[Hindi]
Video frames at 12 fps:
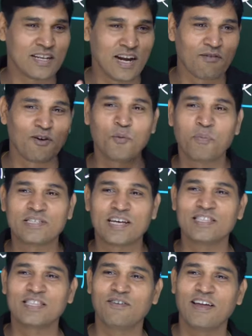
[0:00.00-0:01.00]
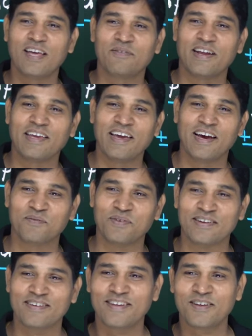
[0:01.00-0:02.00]
रावण और पचास दिवालियां बनाई है आपने
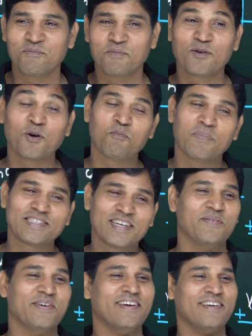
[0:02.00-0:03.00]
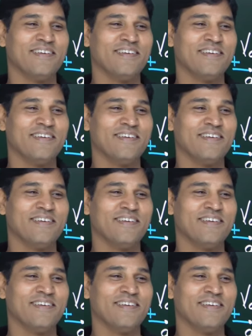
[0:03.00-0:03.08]
बिल्कुल मजे में